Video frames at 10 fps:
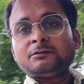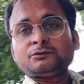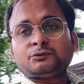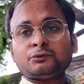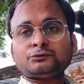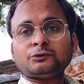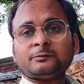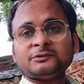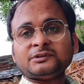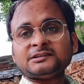तो शुरू शुरू
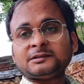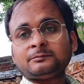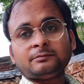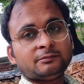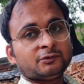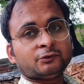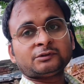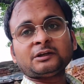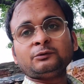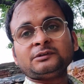में जो है जब
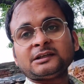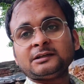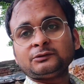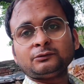होटल खुलता है